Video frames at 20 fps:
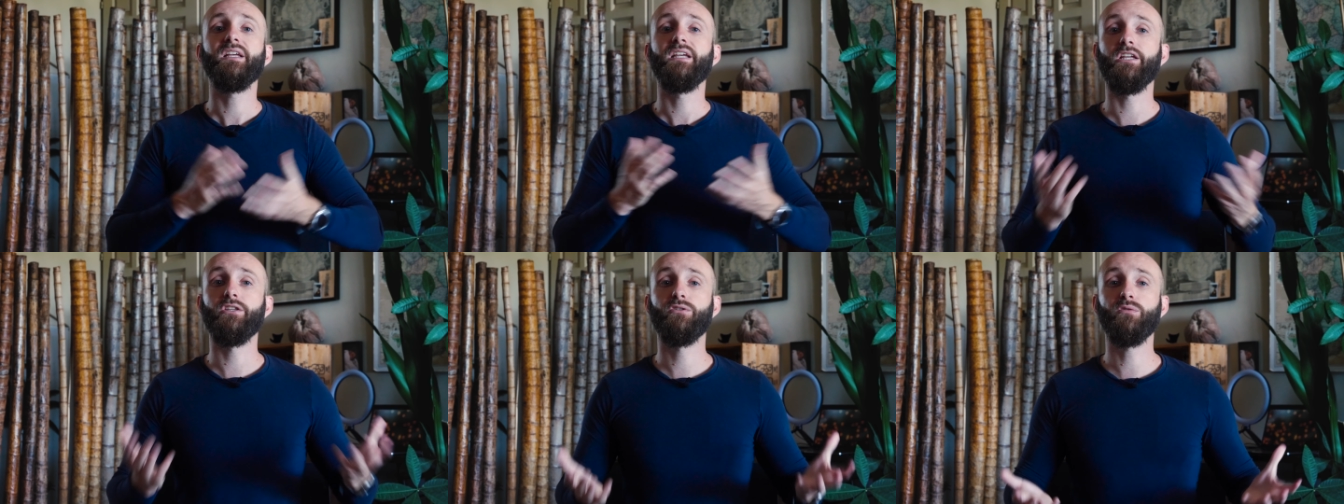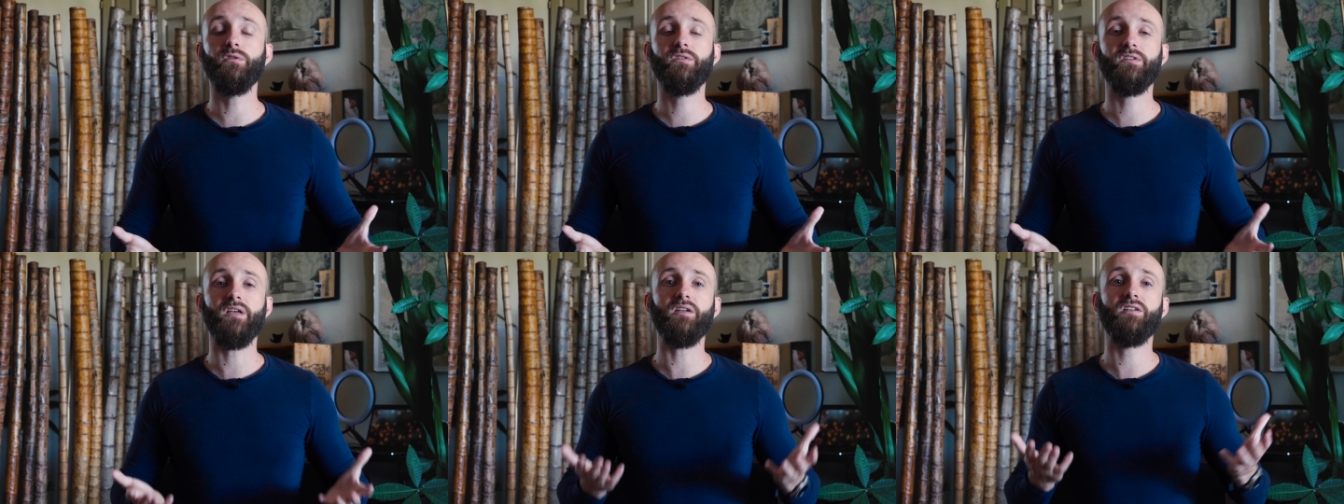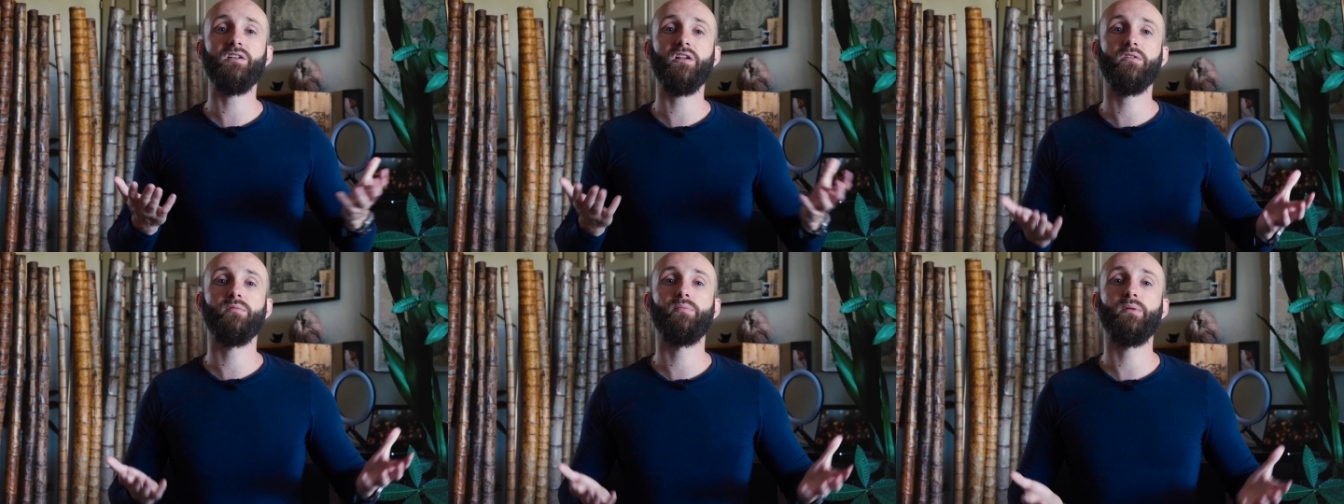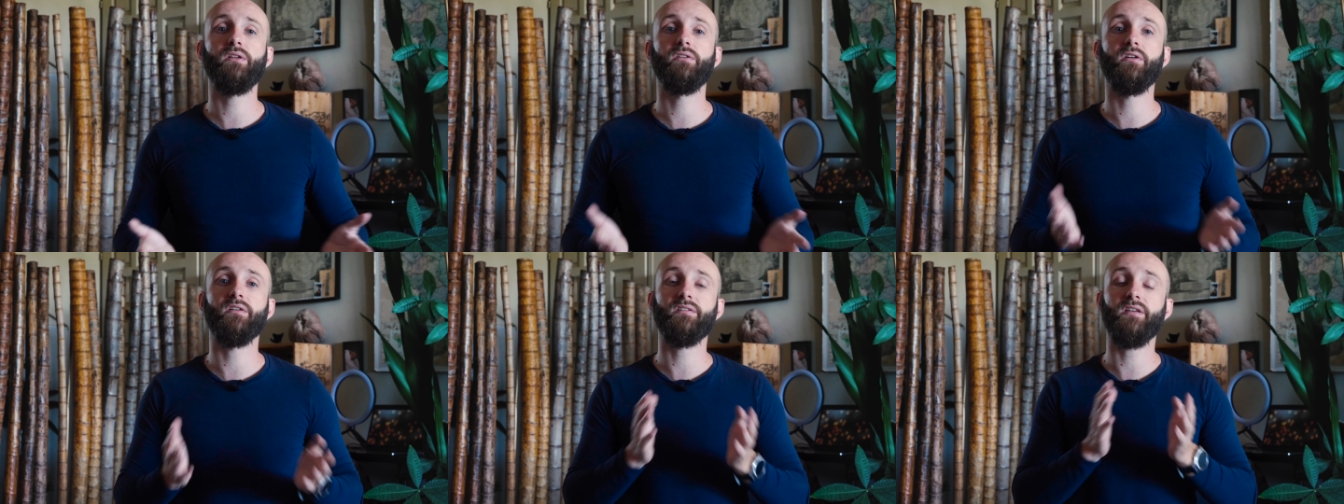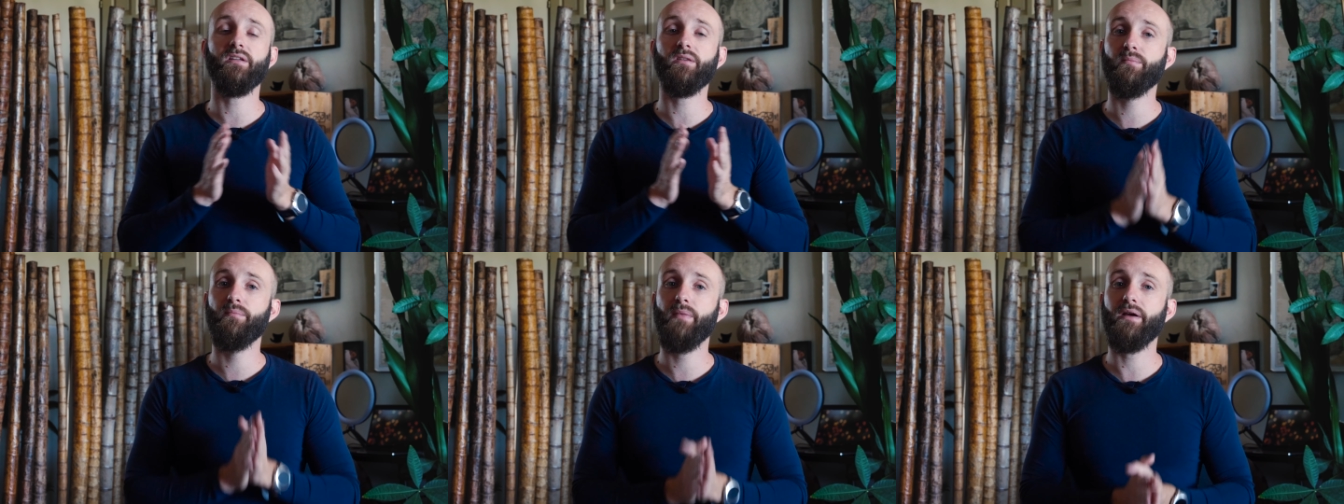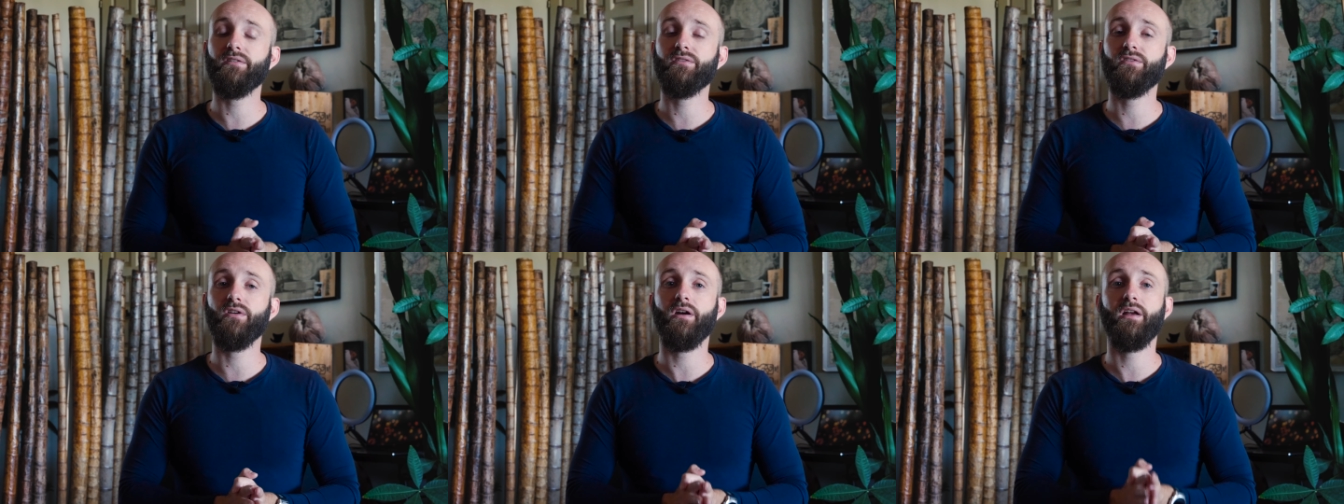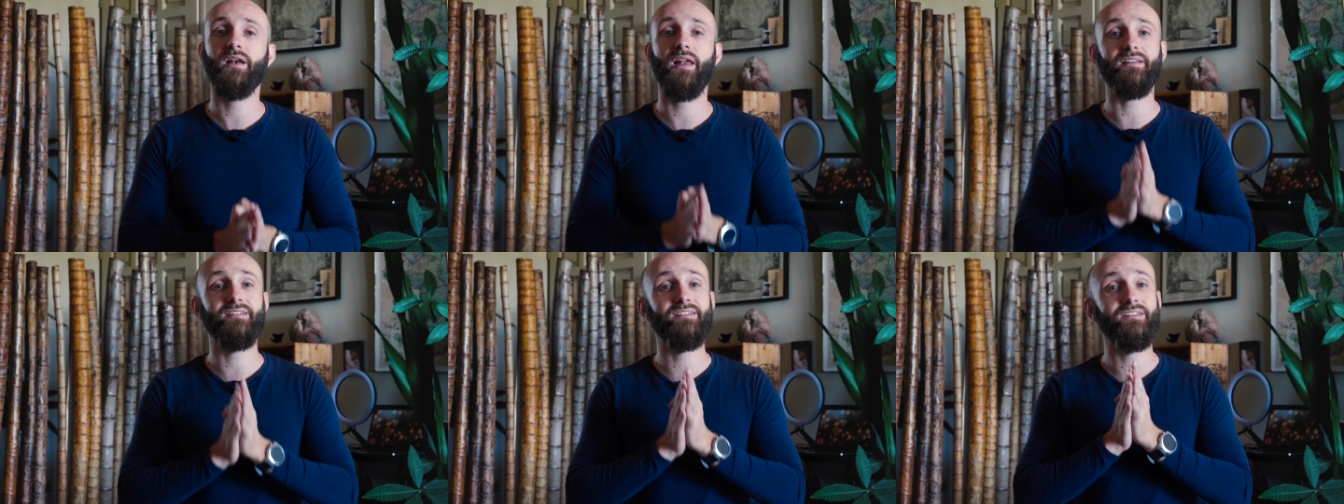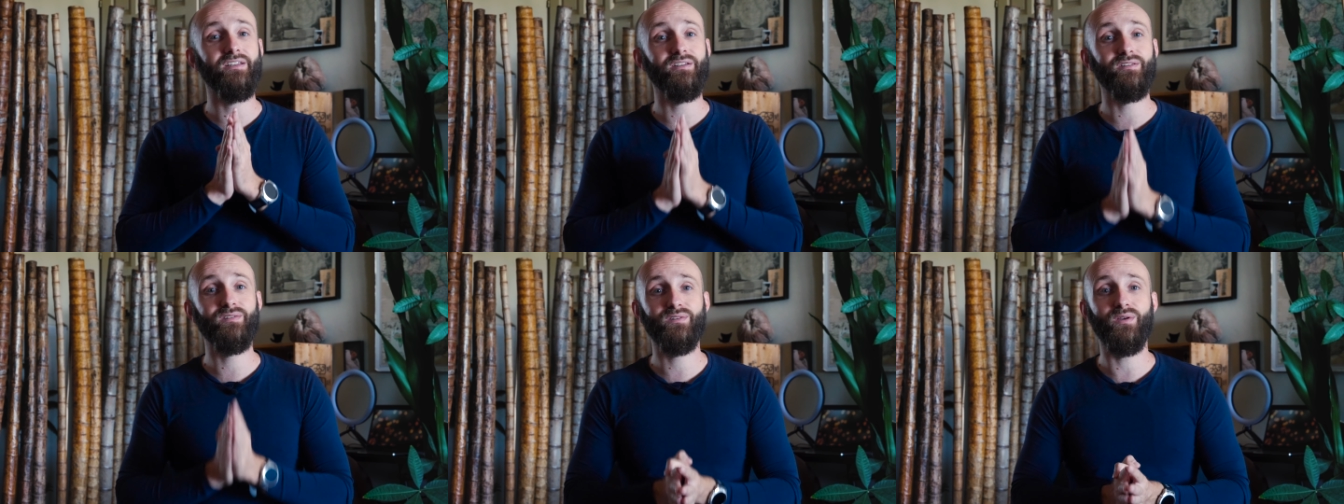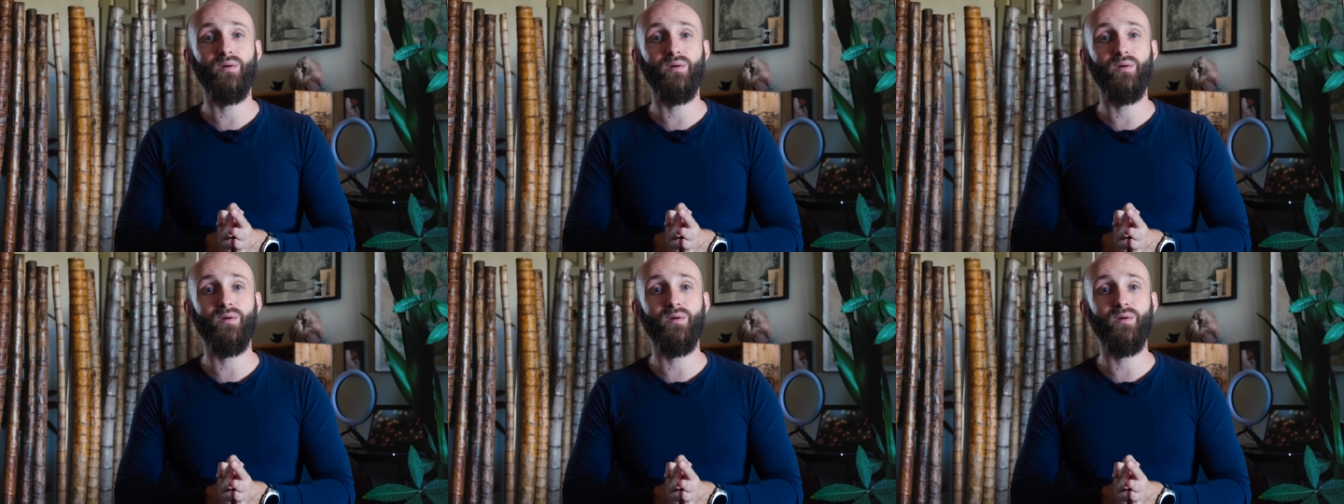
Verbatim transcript: Et tout ça, je l'explique dans cette masterclass qui est